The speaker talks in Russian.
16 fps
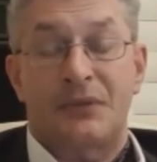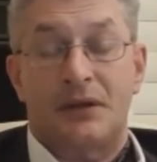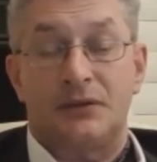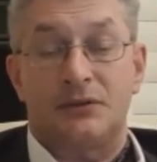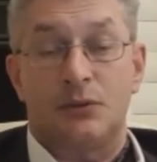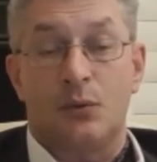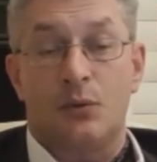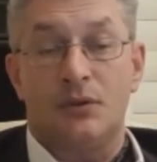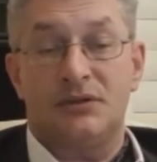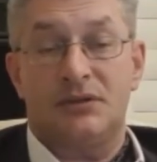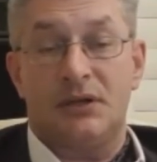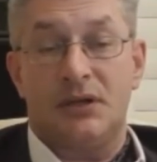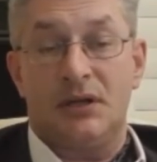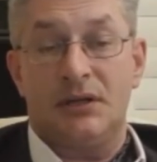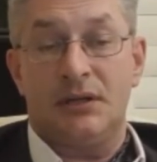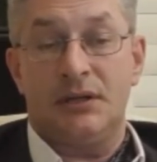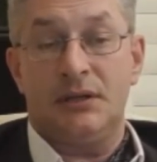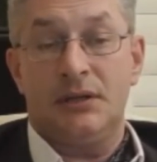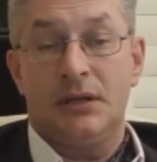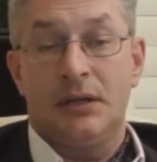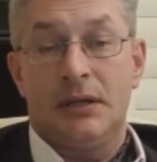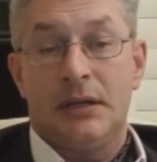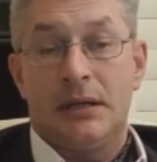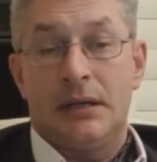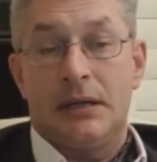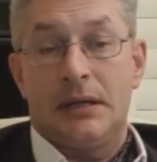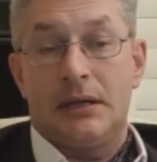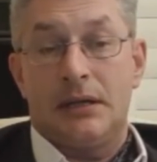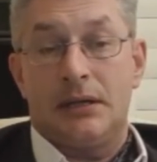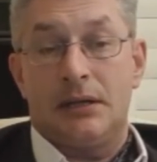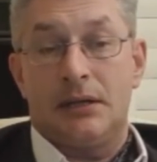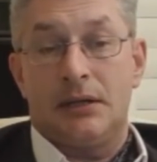С другой стороны,
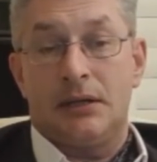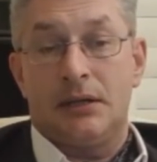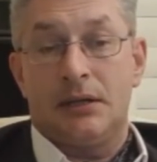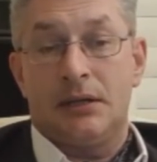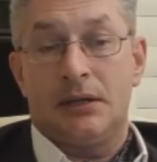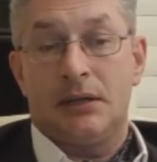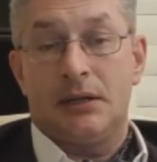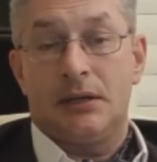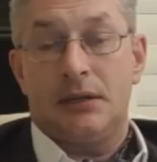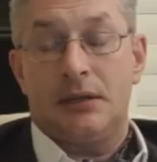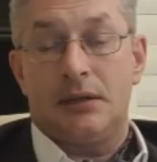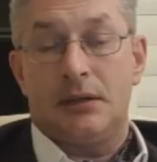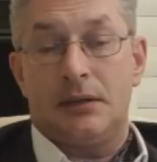э,